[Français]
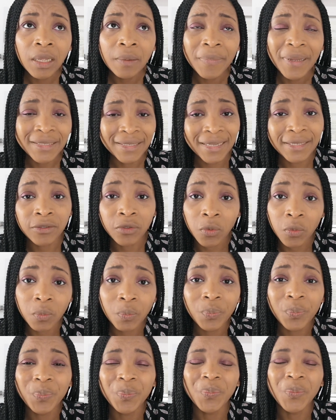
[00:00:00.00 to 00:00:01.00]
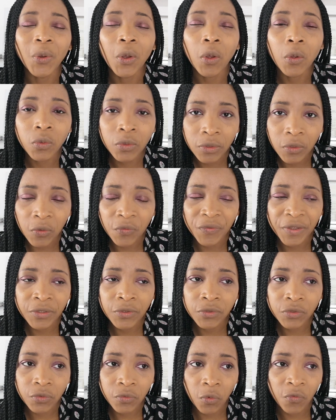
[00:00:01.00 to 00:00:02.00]
parce qu'elles ont honte en fait
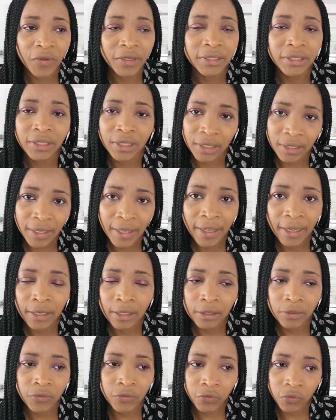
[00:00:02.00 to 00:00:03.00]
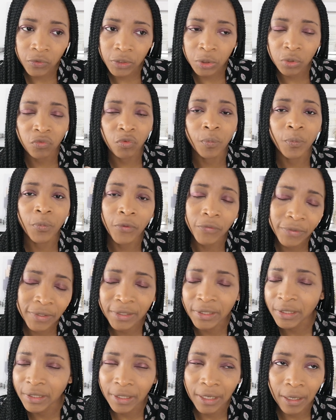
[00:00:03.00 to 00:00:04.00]
de ce qu'on va dire d'elles, de ce que les gens vont penser,
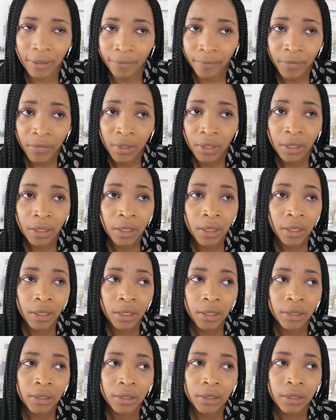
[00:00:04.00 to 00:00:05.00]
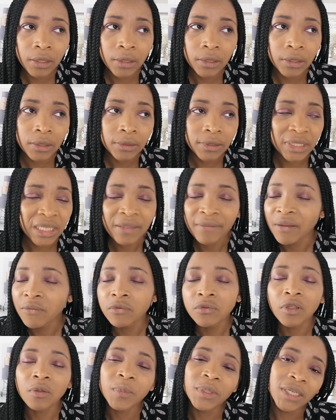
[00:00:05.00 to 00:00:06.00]
etc. Ça ne va
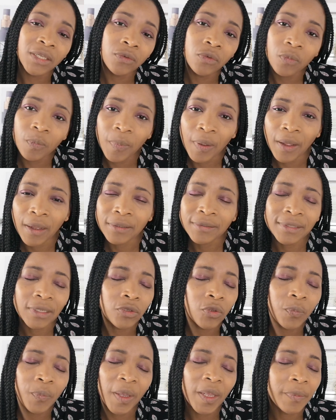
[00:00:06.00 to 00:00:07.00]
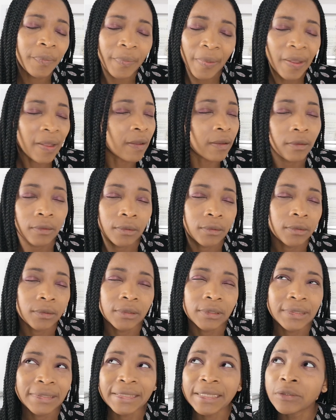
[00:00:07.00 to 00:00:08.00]
vous emmener nulle part, ça ne paye pas
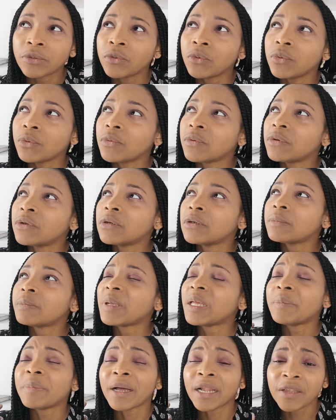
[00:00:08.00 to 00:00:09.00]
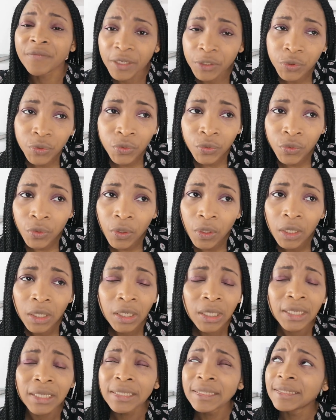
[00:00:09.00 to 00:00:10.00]
ça ne paye pas les factures,
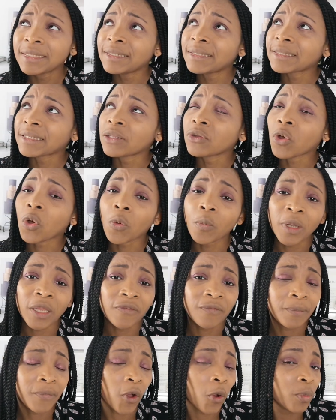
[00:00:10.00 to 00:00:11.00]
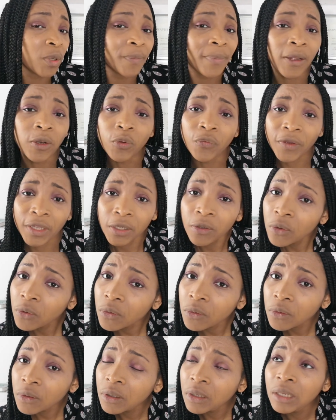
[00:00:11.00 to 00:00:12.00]
ça ne remplit, pas le
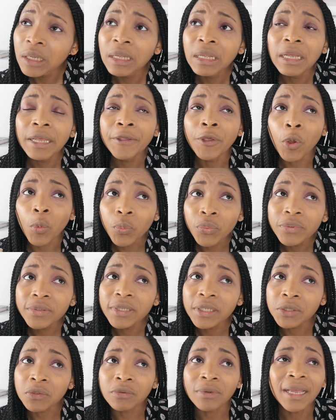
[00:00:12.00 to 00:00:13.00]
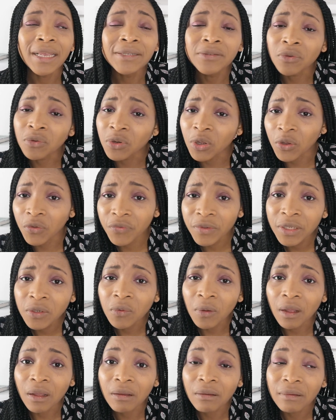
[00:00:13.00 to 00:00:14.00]
frigo. Et en plus, ces gens-là, ils ont leur vie,
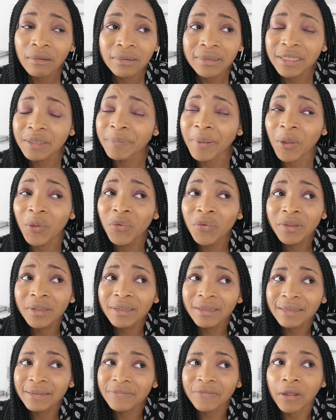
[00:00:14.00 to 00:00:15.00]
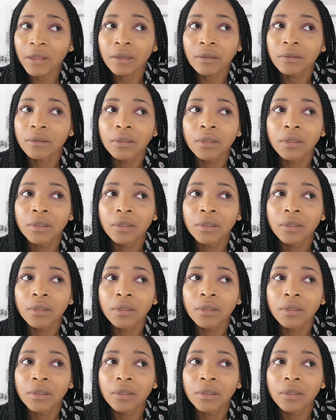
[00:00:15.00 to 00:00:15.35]
quoi. C'est pas eux. Enfin,